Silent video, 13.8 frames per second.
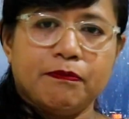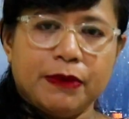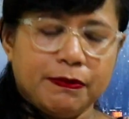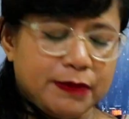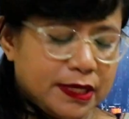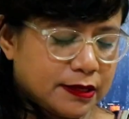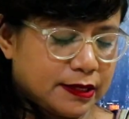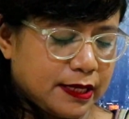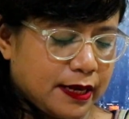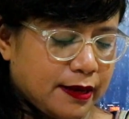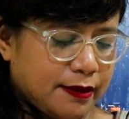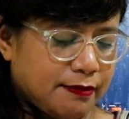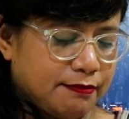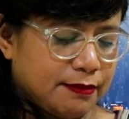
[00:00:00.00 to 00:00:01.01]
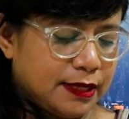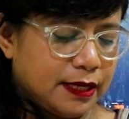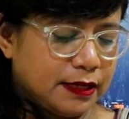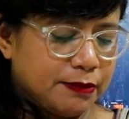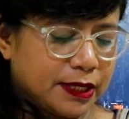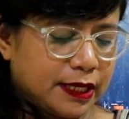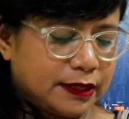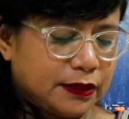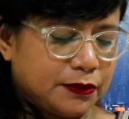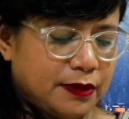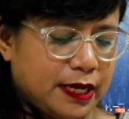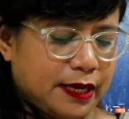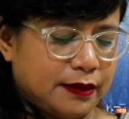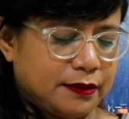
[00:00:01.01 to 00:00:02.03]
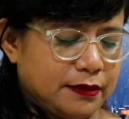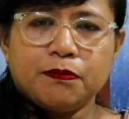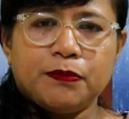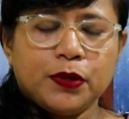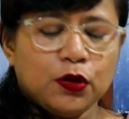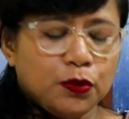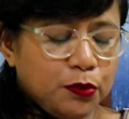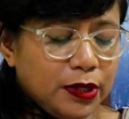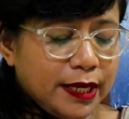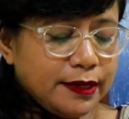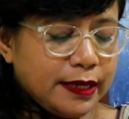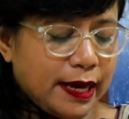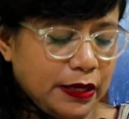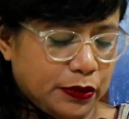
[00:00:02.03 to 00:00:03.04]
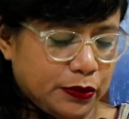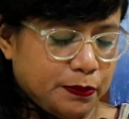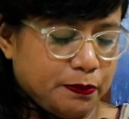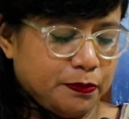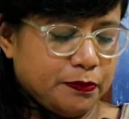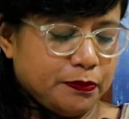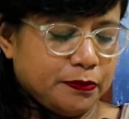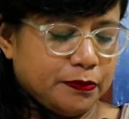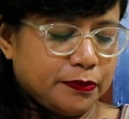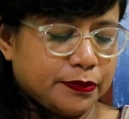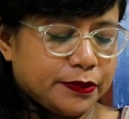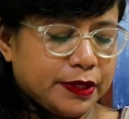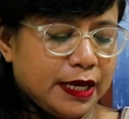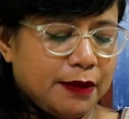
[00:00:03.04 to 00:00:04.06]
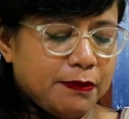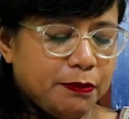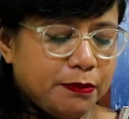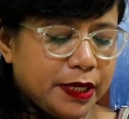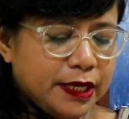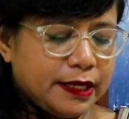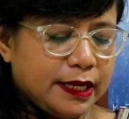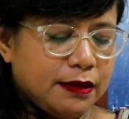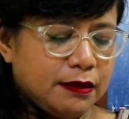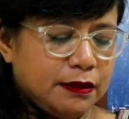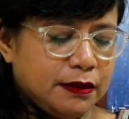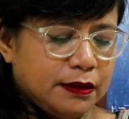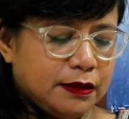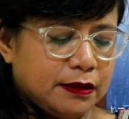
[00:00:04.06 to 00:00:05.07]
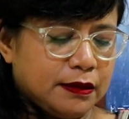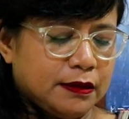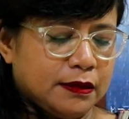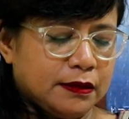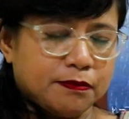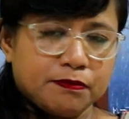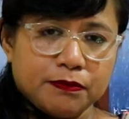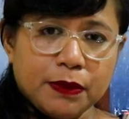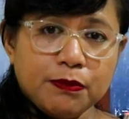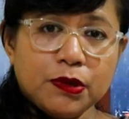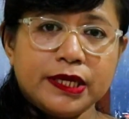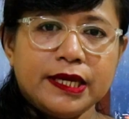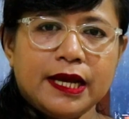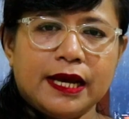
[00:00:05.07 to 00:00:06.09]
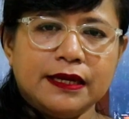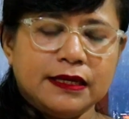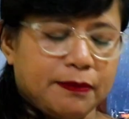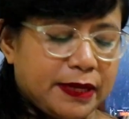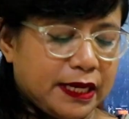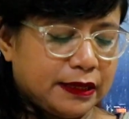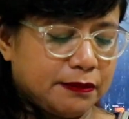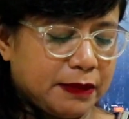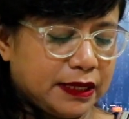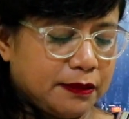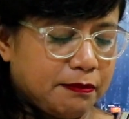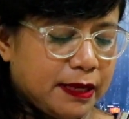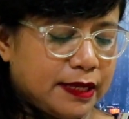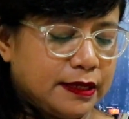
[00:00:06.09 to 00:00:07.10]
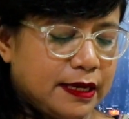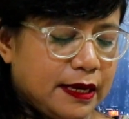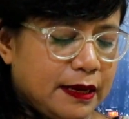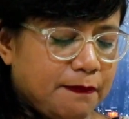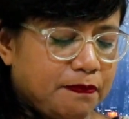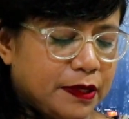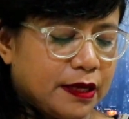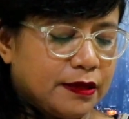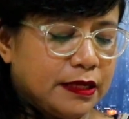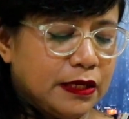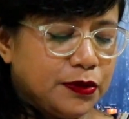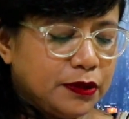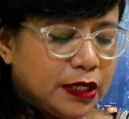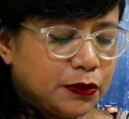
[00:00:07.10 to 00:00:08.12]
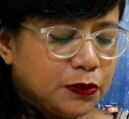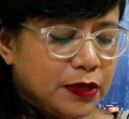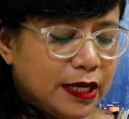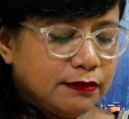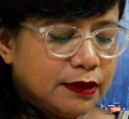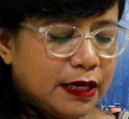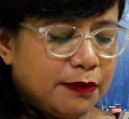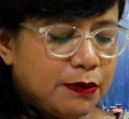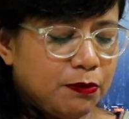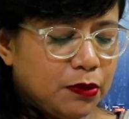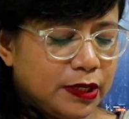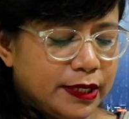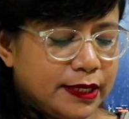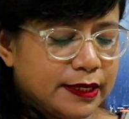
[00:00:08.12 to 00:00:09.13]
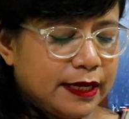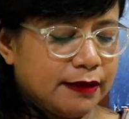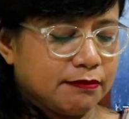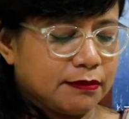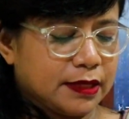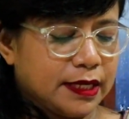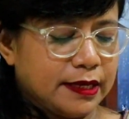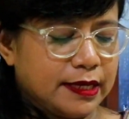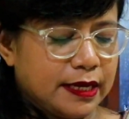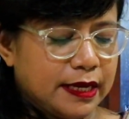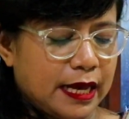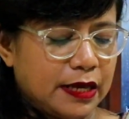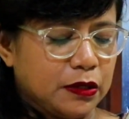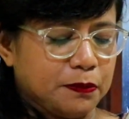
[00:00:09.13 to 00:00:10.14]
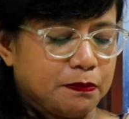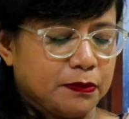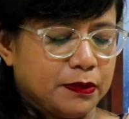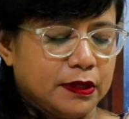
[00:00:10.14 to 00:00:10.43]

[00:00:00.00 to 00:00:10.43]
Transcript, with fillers: Pemirsa yang diberkati Tuhan, pergumulan Ayub telah memberikan pemulihan kepada teman-temannya, dan juga Tuhan telah memulihkan keadaan Ayub